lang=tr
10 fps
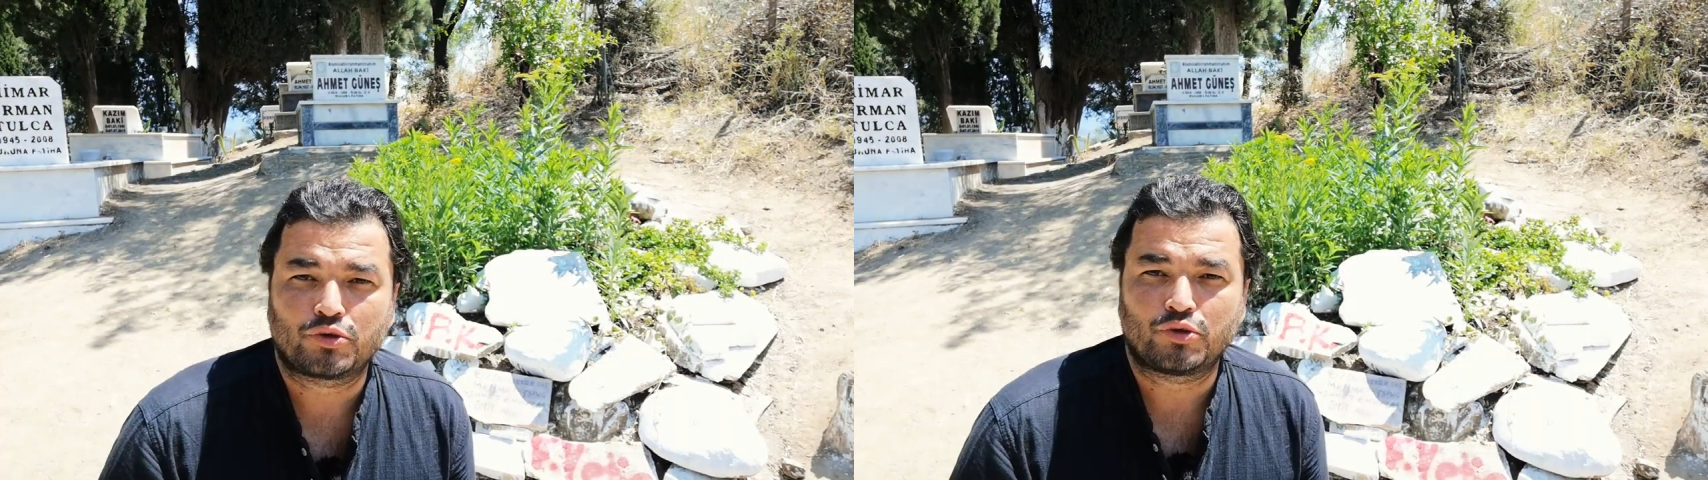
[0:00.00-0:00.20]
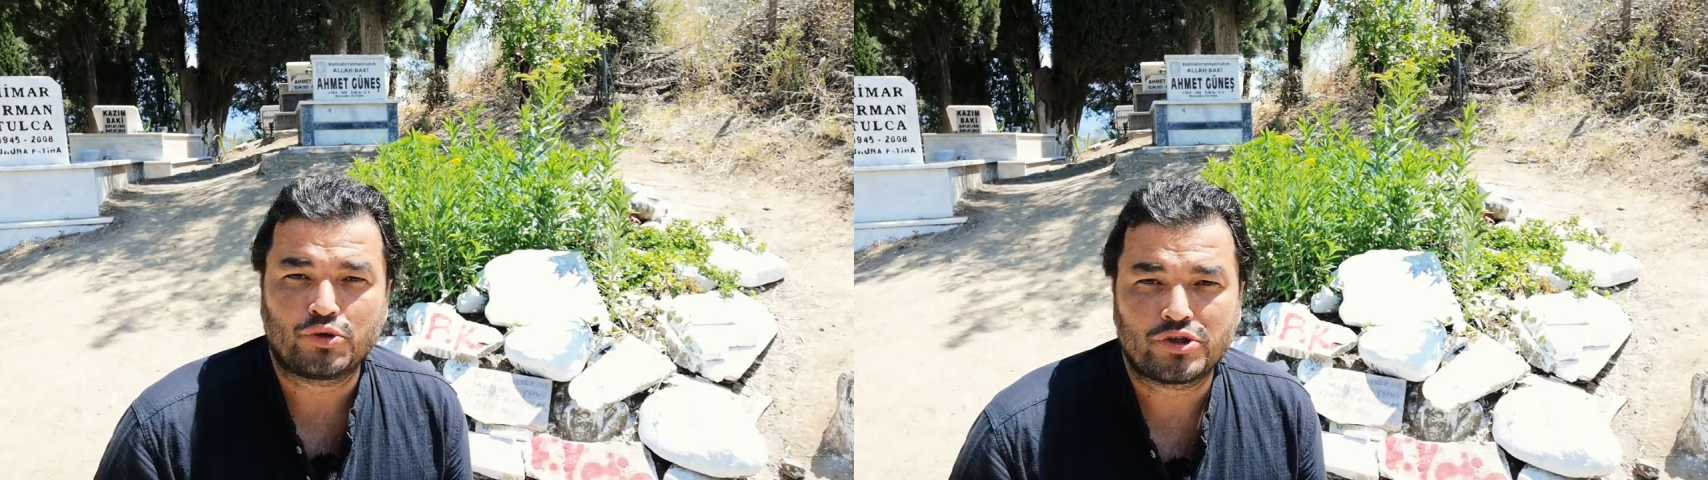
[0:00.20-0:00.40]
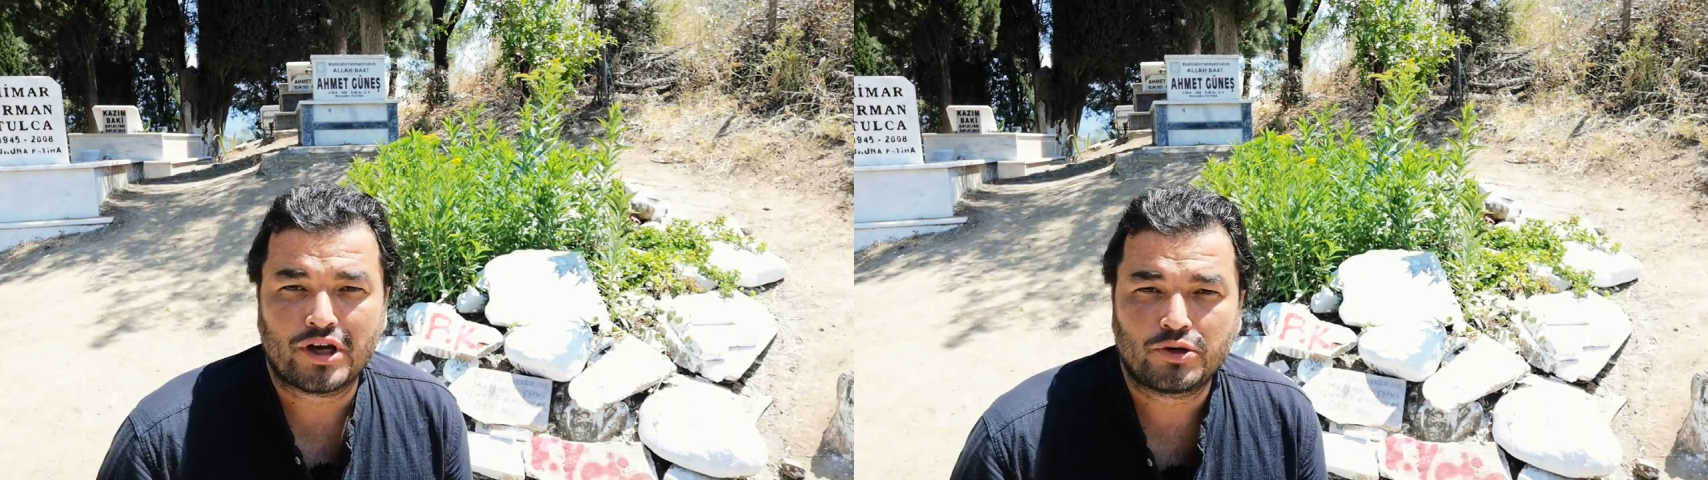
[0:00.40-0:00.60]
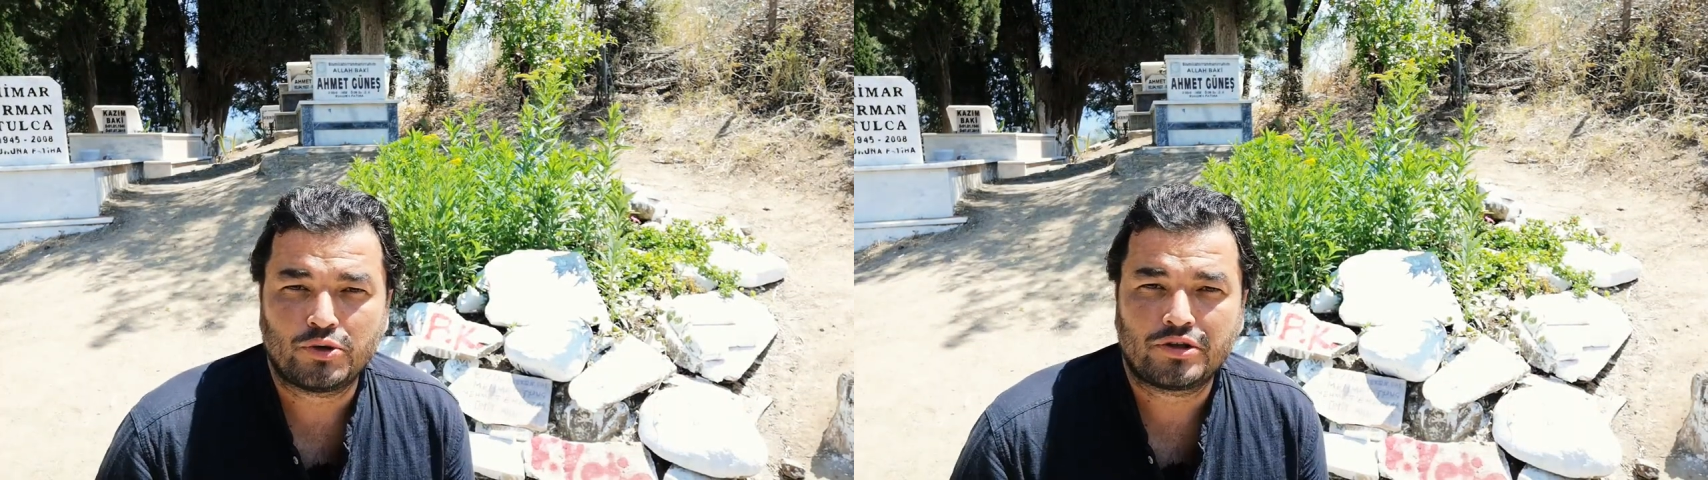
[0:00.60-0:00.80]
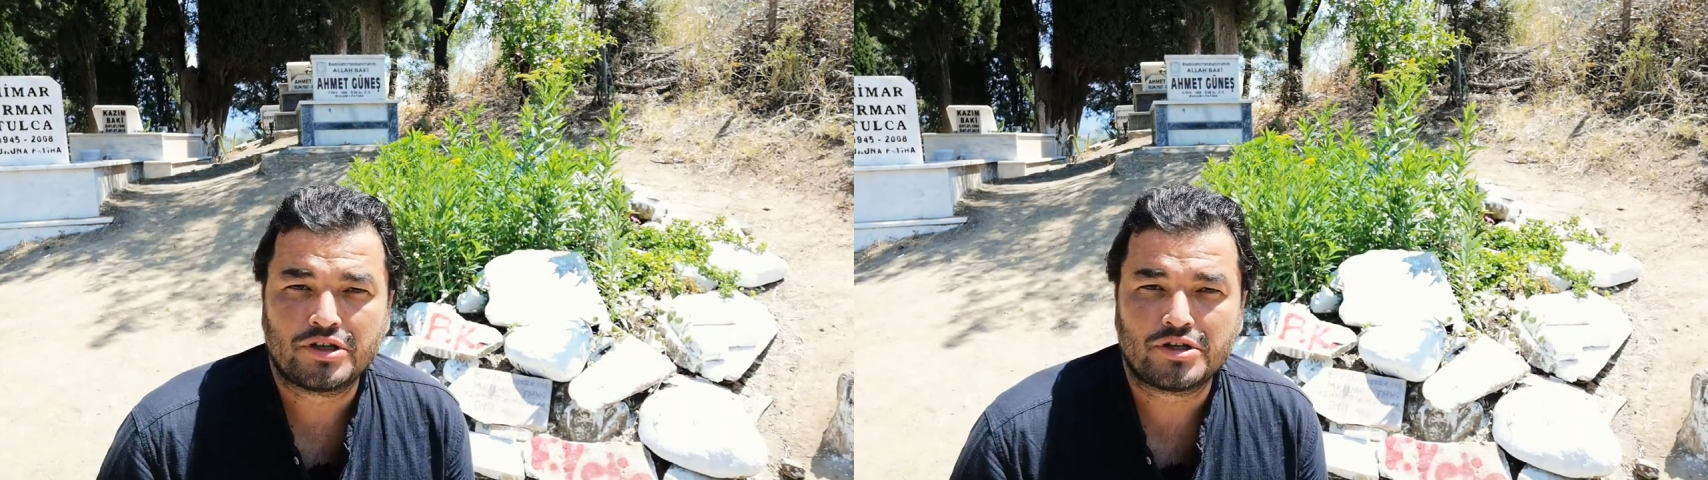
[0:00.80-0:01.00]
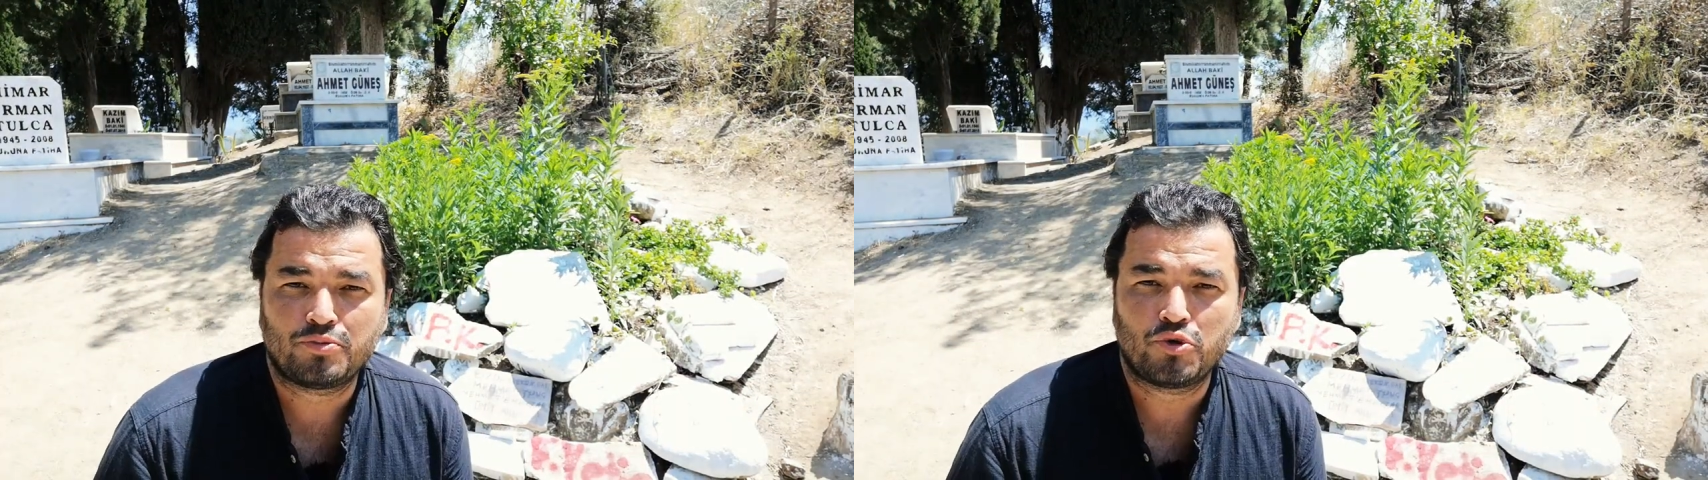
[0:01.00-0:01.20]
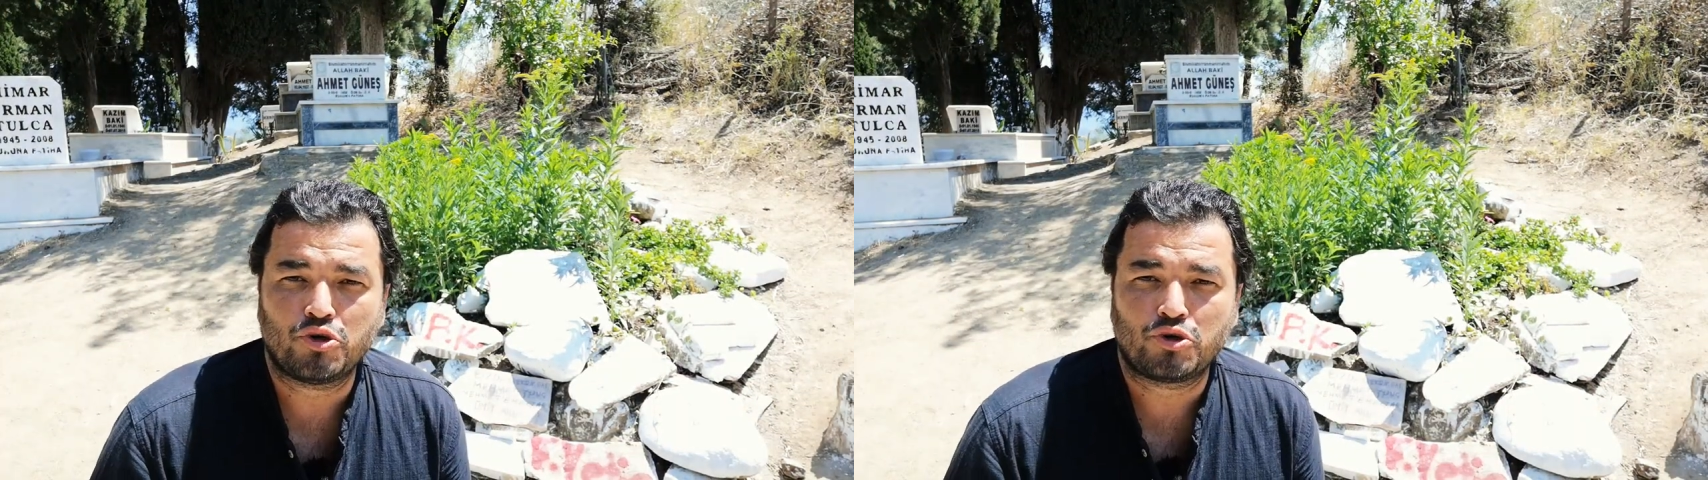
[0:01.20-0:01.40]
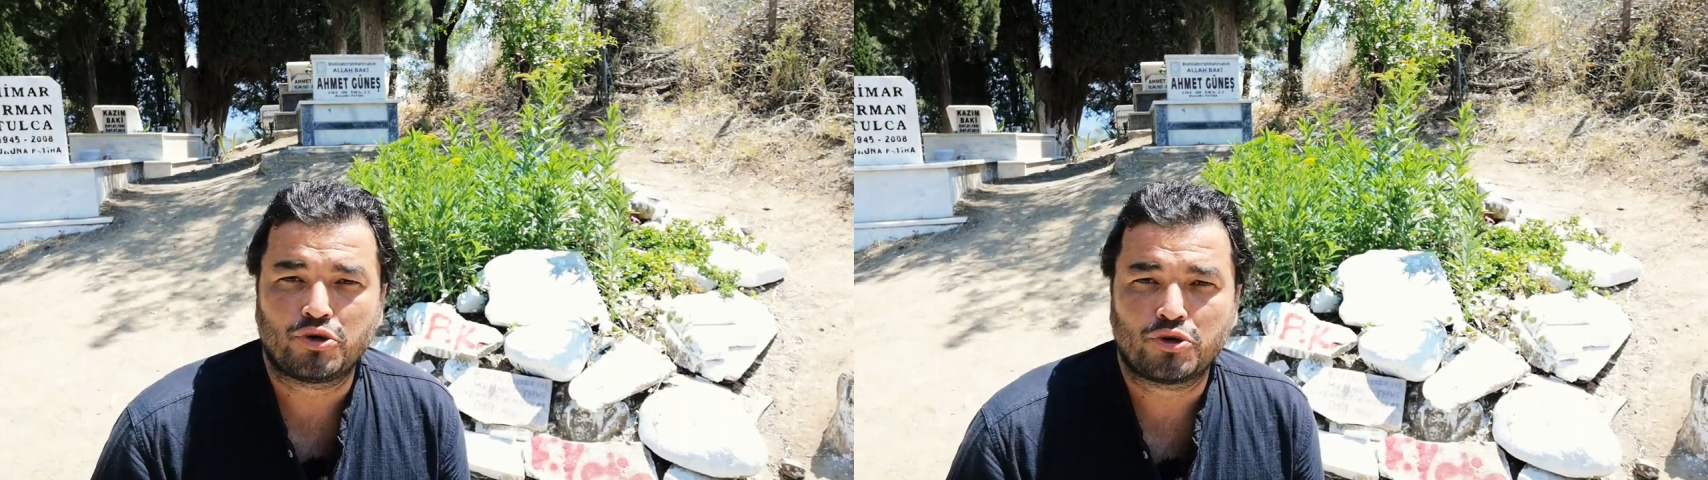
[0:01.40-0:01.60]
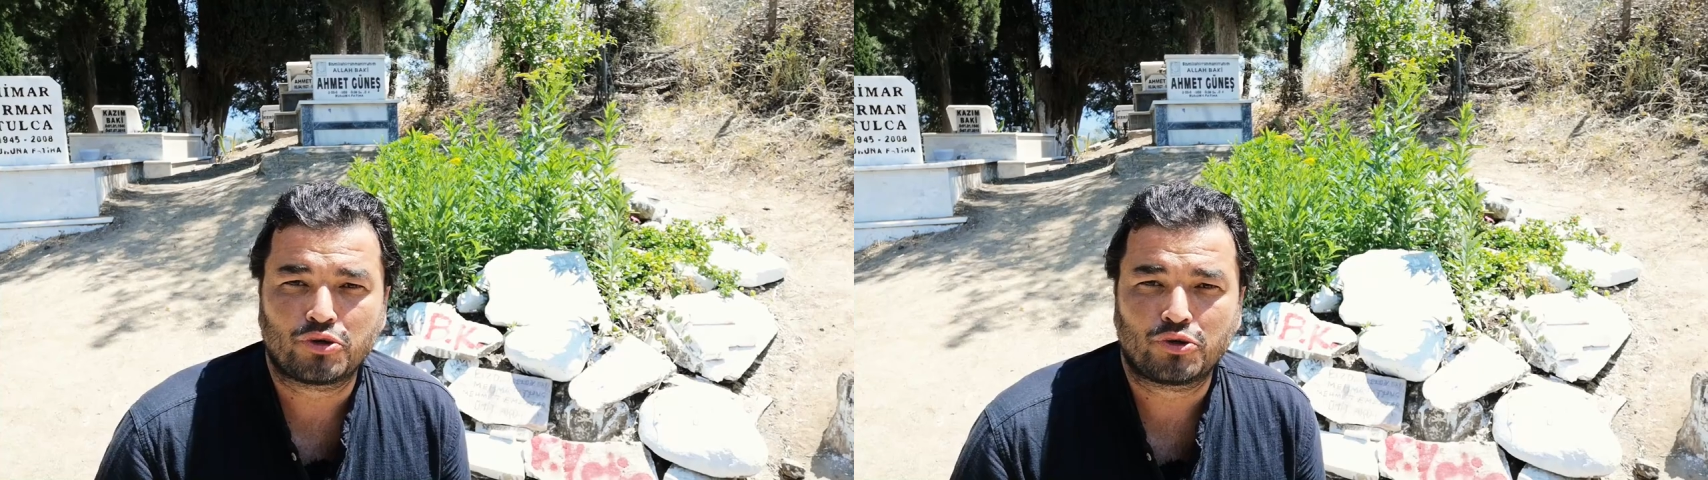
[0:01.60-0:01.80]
Tuncel Kurtiz büyük.